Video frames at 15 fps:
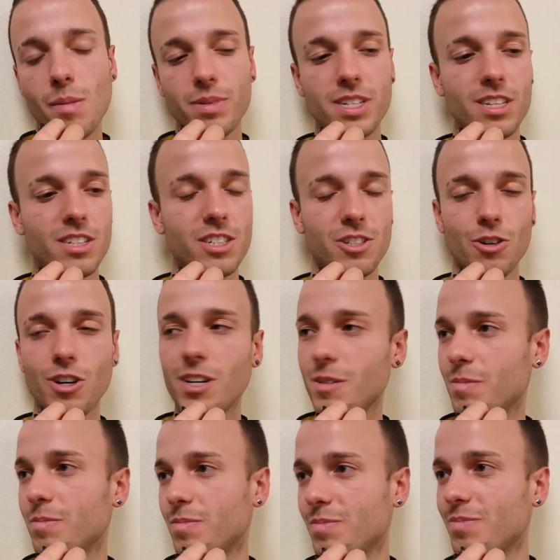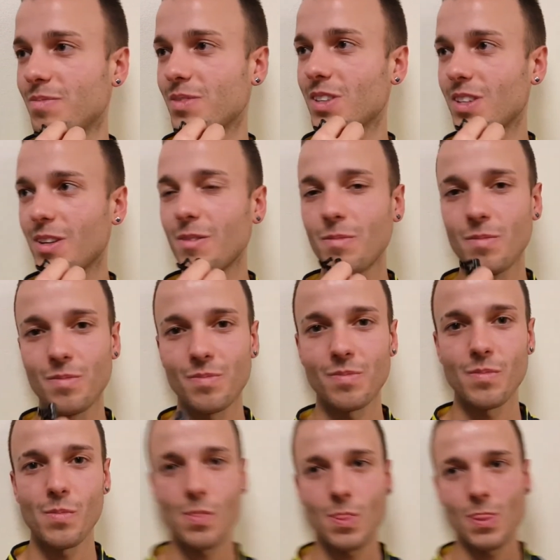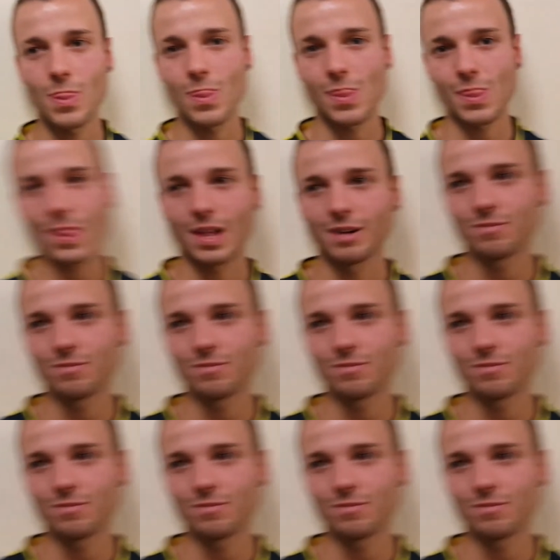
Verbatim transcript: prestazione. Grazie,